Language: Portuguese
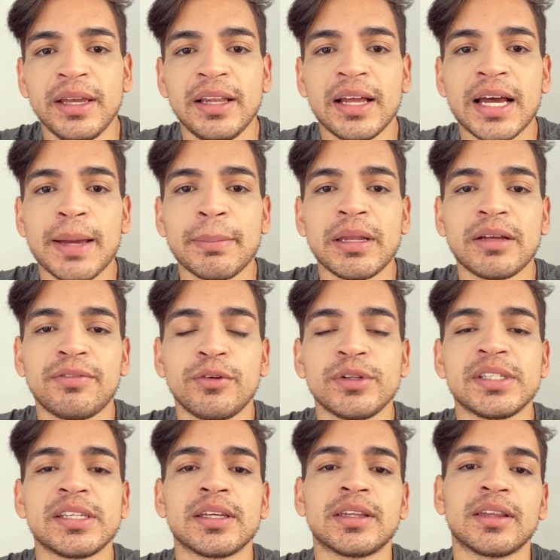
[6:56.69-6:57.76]
Camila falou assim
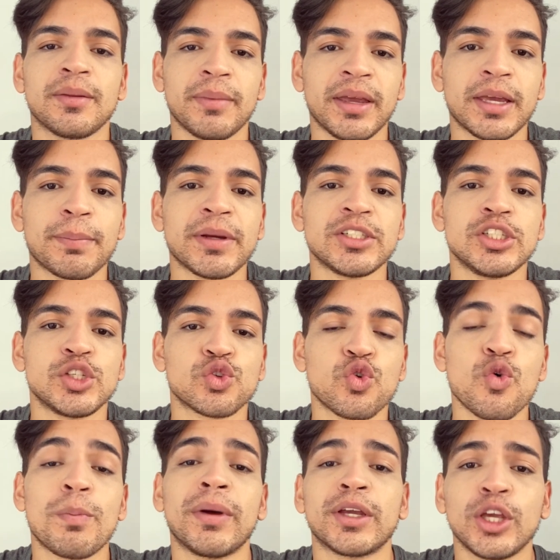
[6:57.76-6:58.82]
também que pede
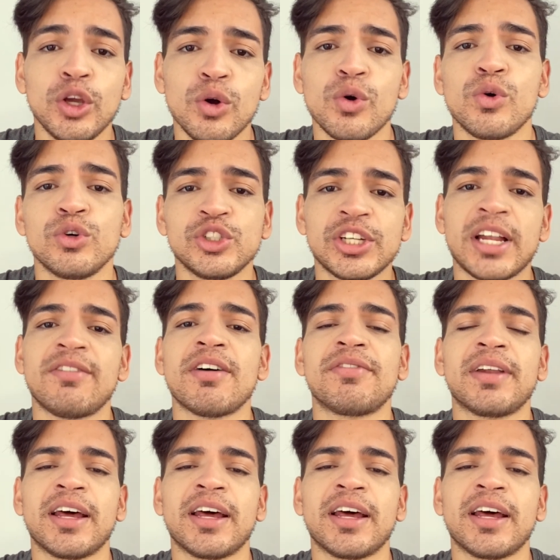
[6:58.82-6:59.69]
desculpa, que hoje ela vai falar